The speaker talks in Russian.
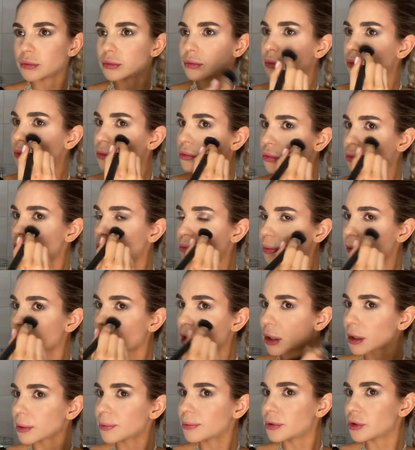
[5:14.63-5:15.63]
Ну, ну, про
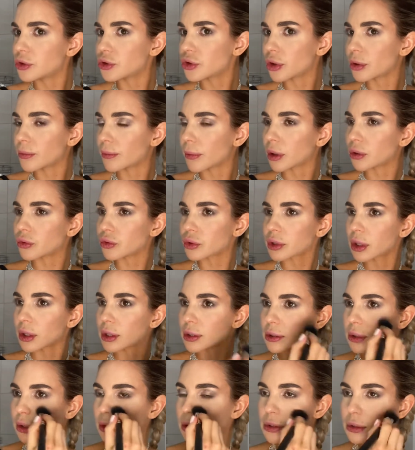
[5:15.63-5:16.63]
рыб ничего не могу
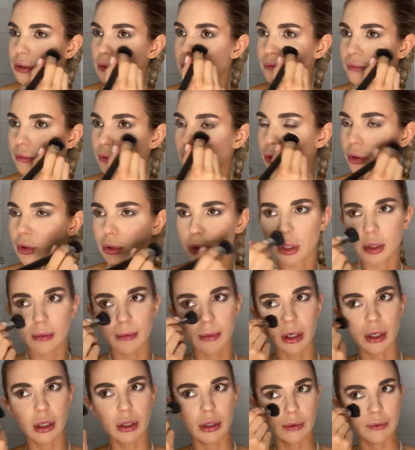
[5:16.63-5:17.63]
сказать. Вроде
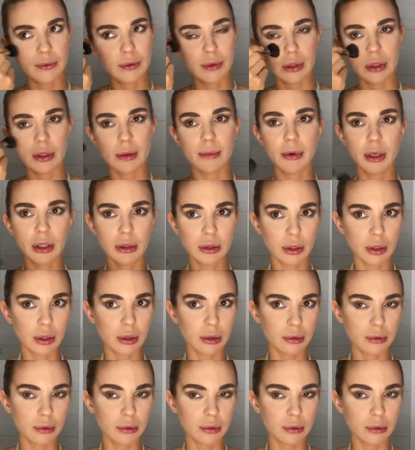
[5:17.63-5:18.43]
нормальные все ребятки.